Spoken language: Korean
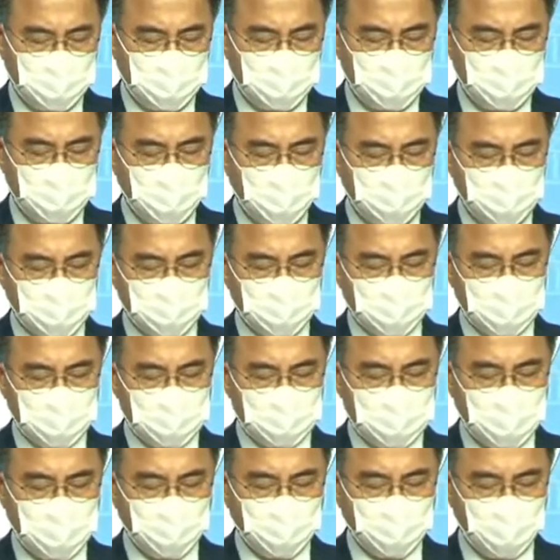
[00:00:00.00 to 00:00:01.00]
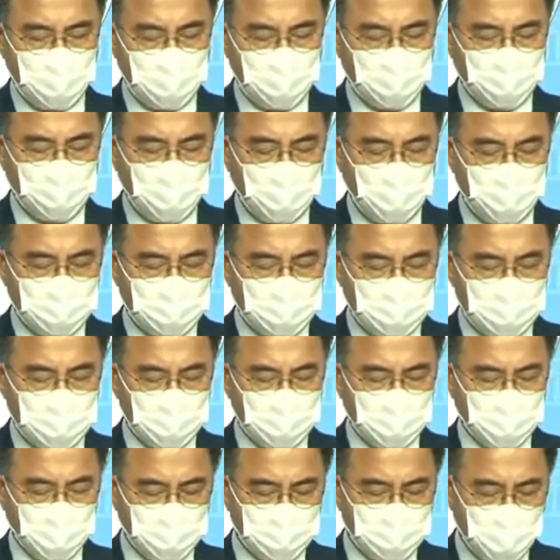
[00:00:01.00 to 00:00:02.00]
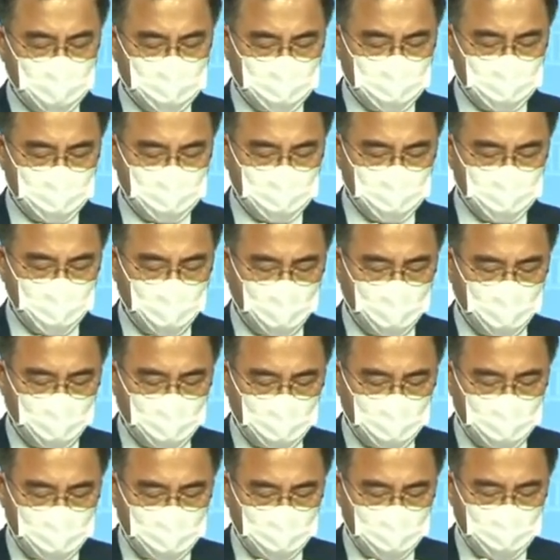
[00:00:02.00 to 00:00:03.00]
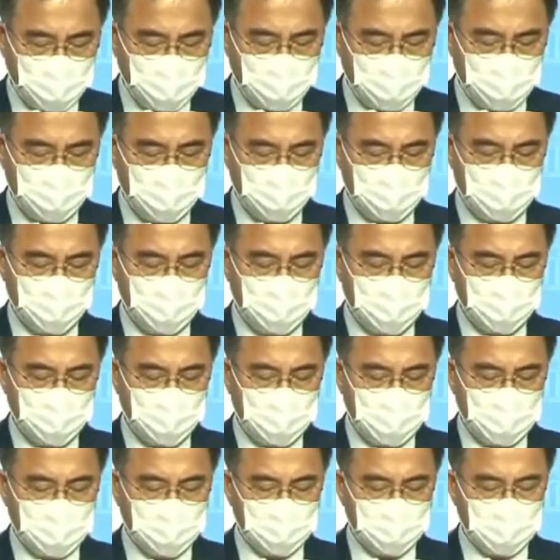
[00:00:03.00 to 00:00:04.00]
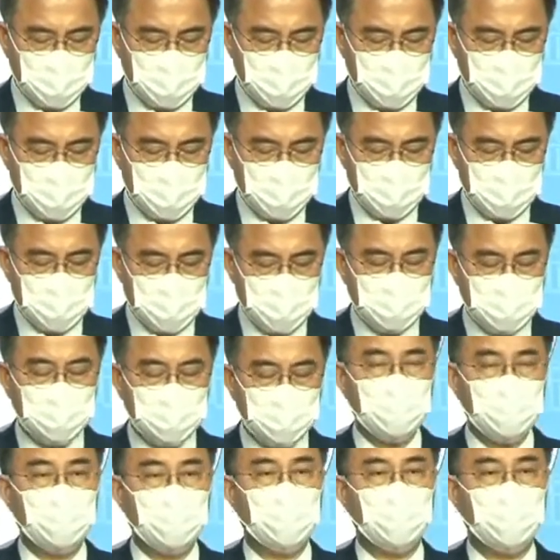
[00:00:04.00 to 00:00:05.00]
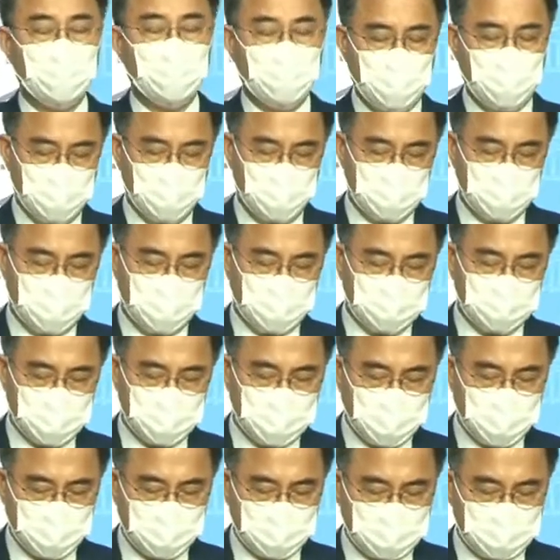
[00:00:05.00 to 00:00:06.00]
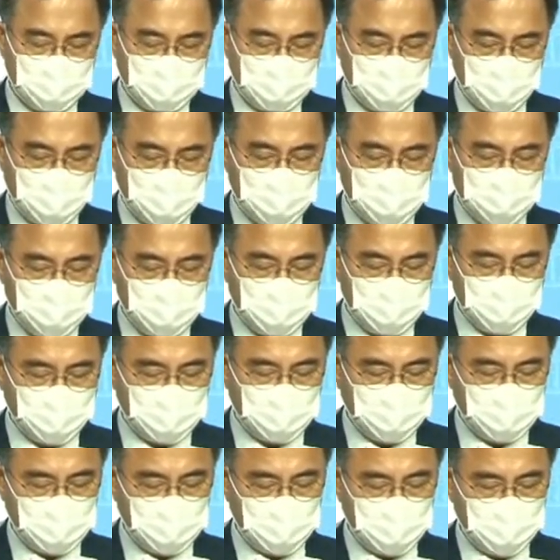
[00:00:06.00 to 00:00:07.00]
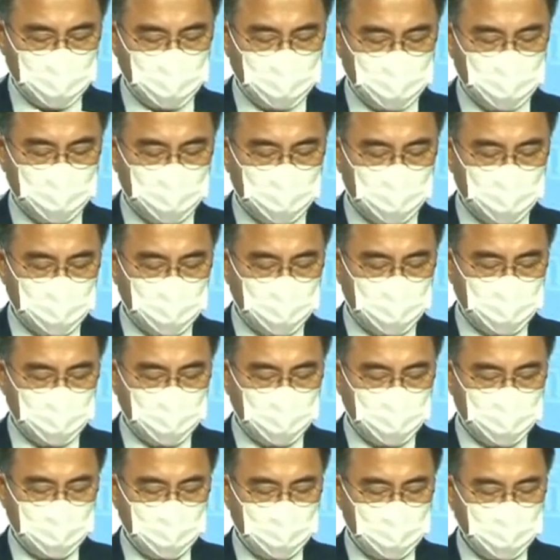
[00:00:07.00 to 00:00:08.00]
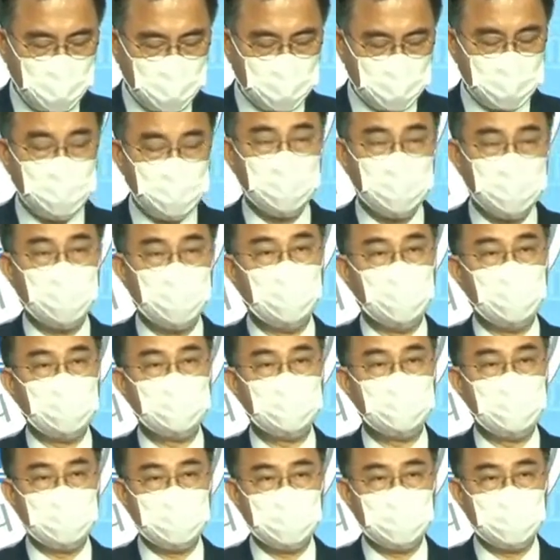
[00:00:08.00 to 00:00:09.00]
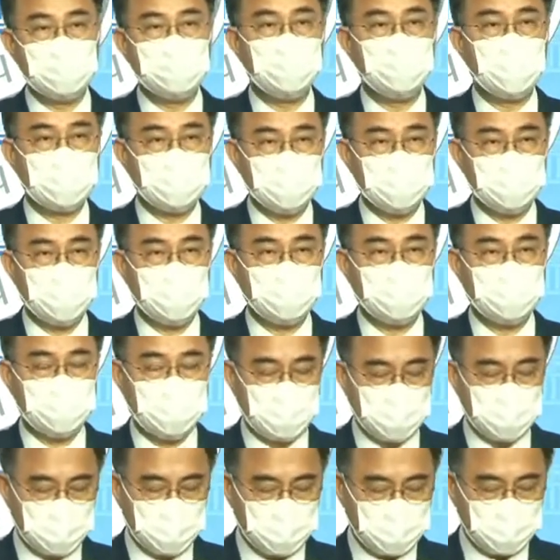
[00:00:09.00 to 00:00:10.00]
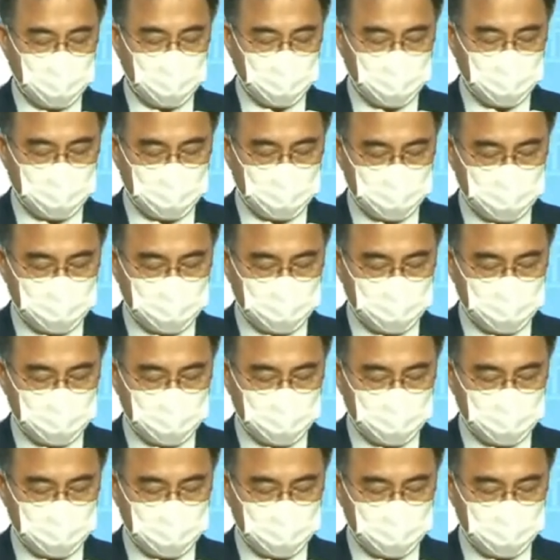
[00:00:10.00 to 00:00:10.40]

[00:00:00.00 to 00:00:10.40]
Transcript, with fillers: 대한민국의 제도약과 지속 발전을 위해 임기 2년도 남지 않은 단임 정권이 망치게 재정을 망치게 해서는 안 됩니다.